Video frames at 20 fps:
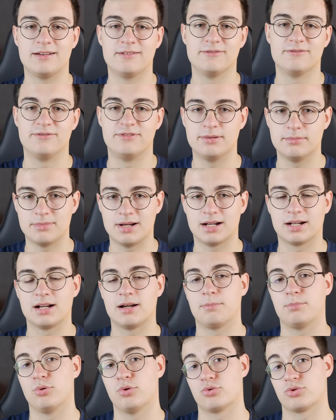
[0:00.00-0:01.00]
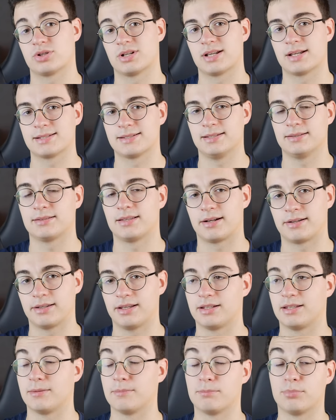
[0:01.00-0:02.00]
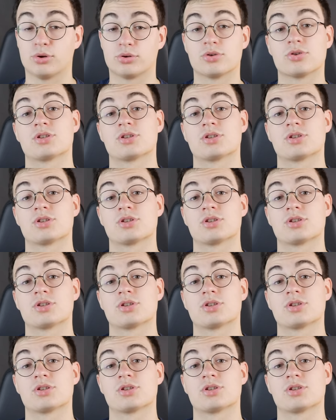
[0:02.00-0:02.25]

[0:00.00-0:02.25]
wymaga połączenia z internetem po to,